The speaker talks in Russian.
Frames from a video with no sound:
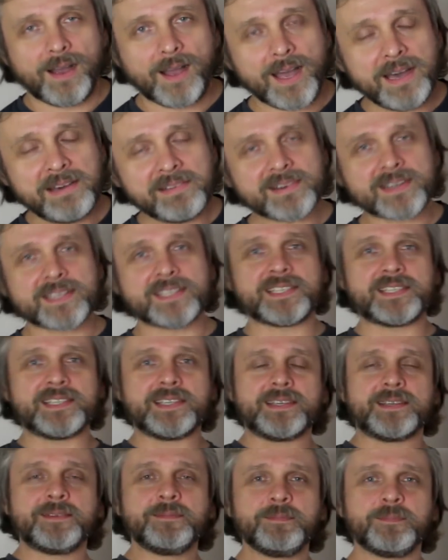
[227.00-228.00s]
А в
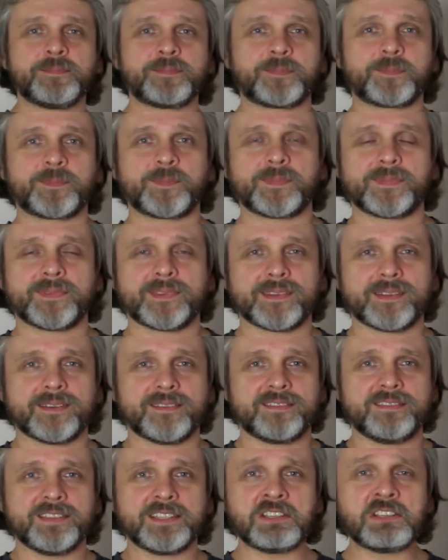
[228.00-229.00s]
России
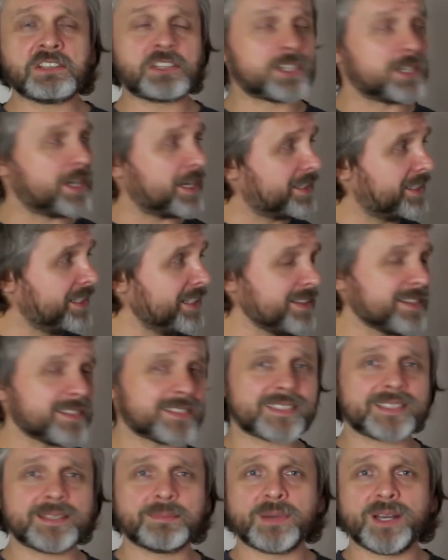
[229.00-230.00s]
в
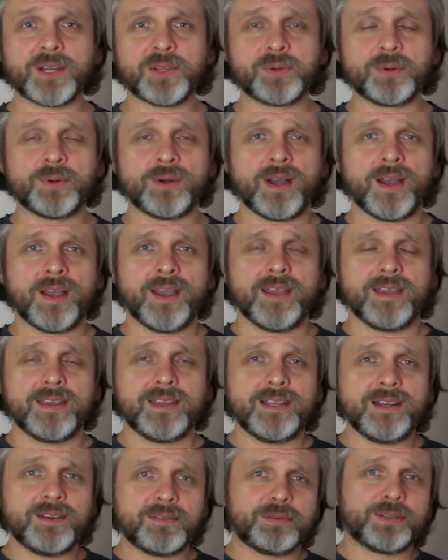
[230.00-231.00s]
2011 году
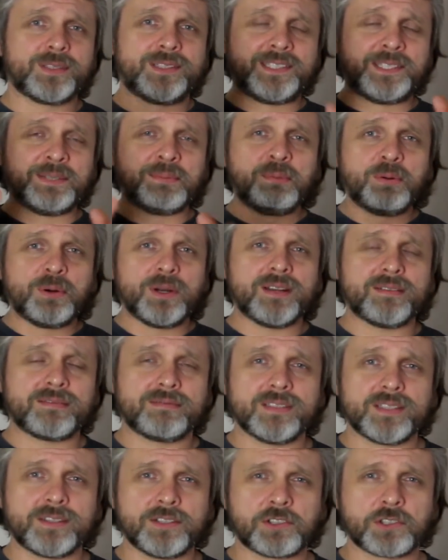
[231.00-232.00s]
или вот тем более в
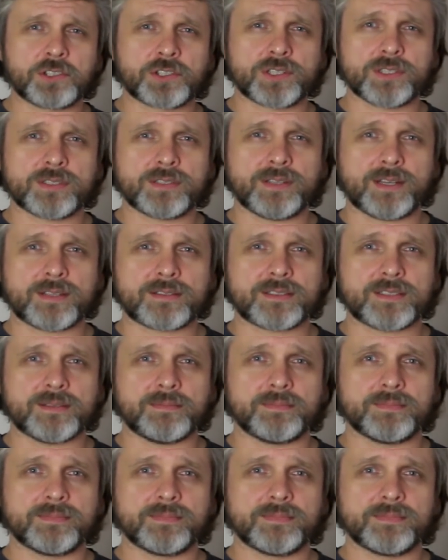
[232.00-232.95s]
2016